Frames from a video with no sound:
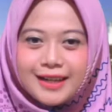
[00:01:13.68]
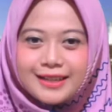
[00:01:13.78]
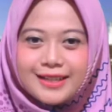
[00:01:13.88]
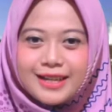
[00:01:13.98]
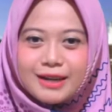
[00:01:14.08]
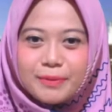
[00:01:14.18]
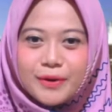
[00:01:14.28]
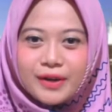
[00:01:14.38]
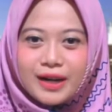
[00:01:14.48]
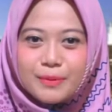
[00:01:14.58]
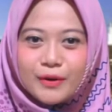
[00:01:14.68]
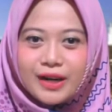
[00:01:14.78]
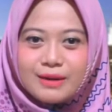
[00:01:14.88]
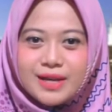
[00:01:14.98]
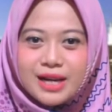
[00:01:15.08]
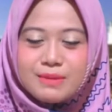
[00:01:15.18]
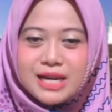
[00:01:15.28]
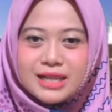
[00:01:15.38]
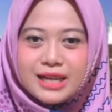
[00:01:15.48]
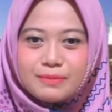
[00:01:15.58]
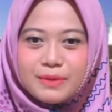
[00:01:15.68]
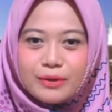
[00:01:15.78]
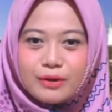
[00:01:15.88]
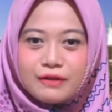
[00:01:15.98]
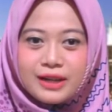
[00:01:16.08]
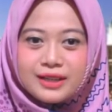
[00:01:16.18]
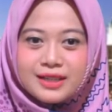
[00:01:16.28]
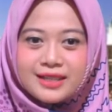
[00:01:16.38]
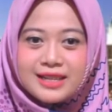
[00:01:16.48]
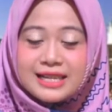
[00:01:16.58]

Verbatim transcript: Hadirnya program-program dari Basnas Microfinance